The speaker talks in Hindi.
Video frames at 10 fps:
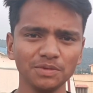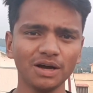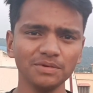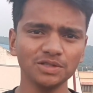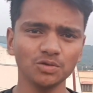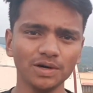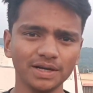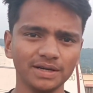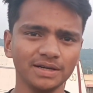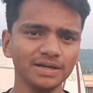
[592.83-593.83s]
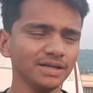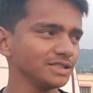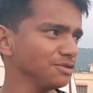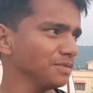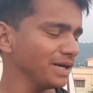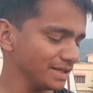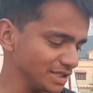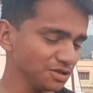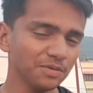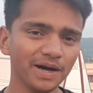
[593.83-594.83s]
भी काफ़ी सुहाना है जब मैं यहाँ
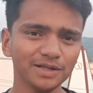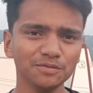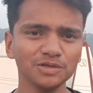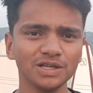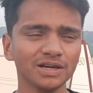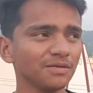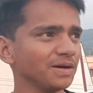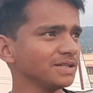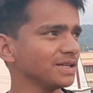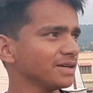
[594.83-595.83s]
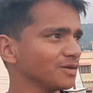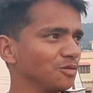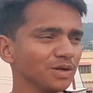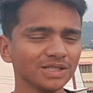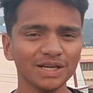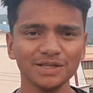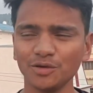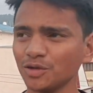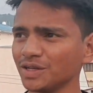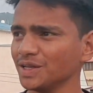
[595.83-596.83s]
छत पर आया तो मुझे लगा भाई ज़रा घूमना चाहिए इधर
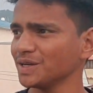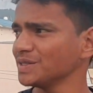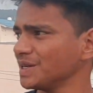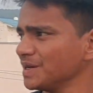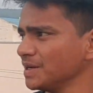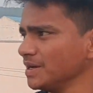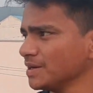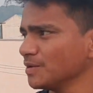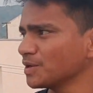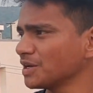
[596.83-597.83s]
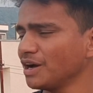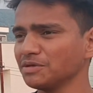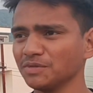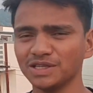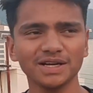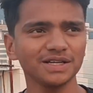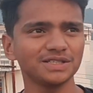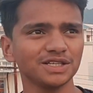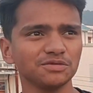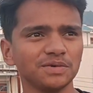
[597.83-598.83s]
उधर देखना चाहिए क्योंकि काफ़ी मज़ा आ रहा है इस
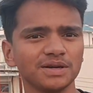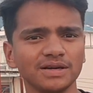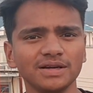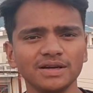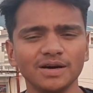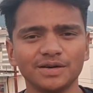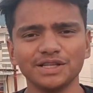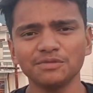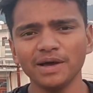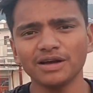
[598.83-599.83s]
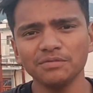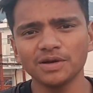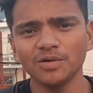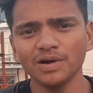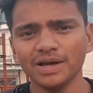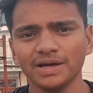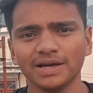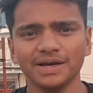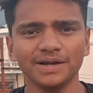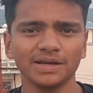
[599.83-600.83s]
छत पर ऋतिक भाई का भी कॉल आया है
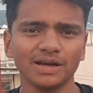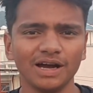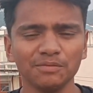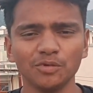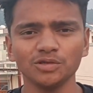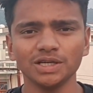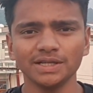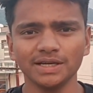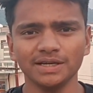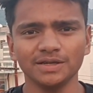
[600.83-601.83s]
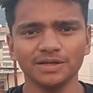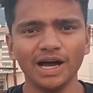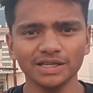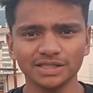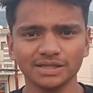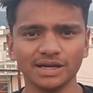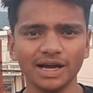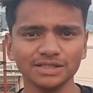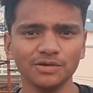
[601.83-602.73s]
कह रहे हैं कि काम बहुत ज़्यादा है आज खास